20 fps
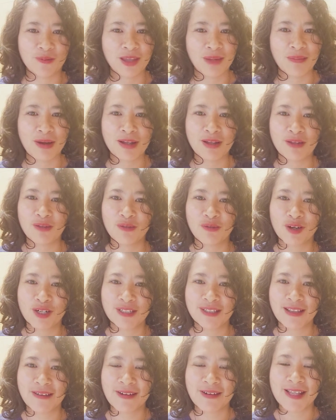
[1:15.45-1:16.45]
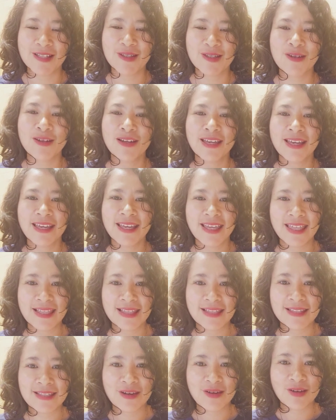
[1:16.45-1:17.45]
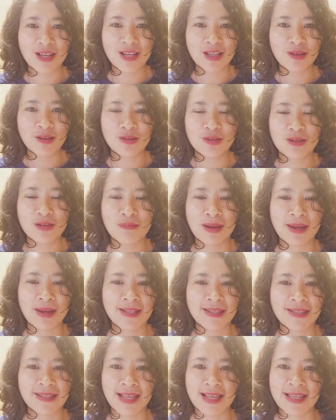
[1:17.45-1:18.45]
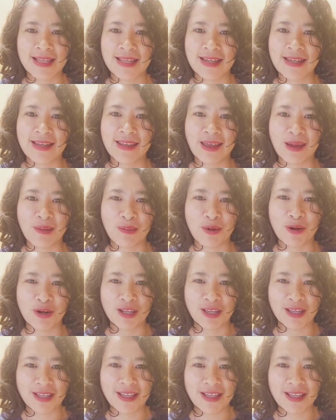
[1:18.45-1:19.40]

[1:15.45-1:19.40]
Te mando un fuerte abrazo y deseo que tu semana sea llena de amor y